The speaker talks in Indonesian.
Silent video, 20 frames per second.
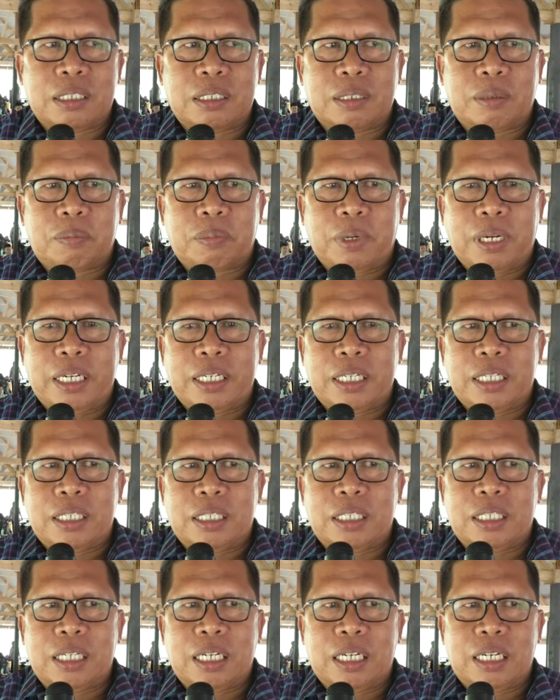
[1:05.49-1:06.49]
yang paling
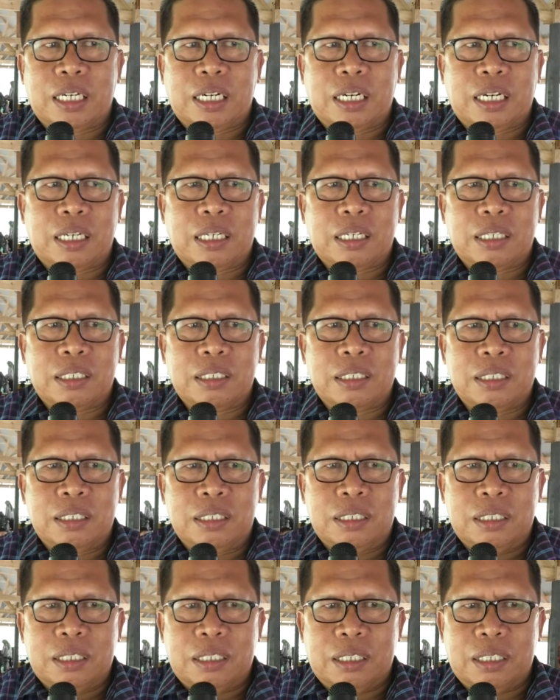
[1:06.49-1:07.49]
inti adalah
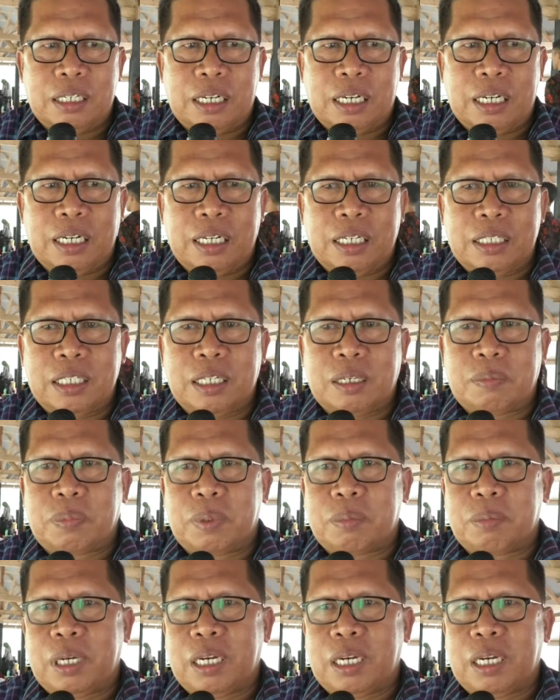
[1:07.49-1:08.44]
mengelola sampah